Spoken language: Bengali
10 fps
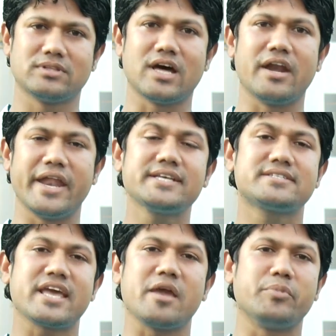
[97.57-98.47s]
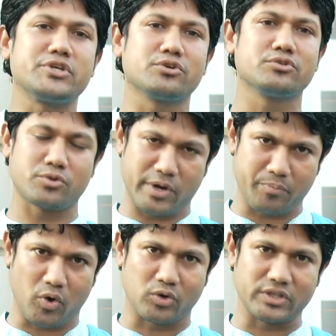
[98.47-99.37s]
দ্য নেক্সট এমপি শো থ্রু
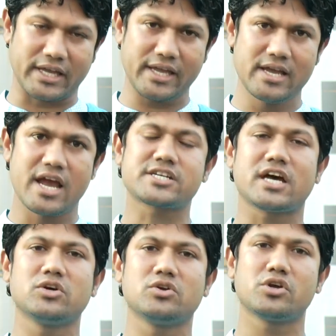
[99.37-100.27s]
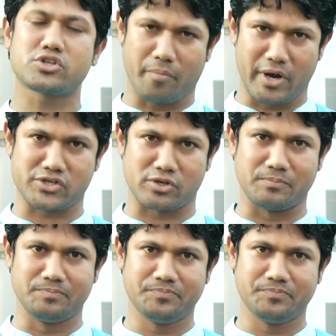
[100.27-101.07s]
এর পক্ষ থেকে সাধর সম্ভাষণ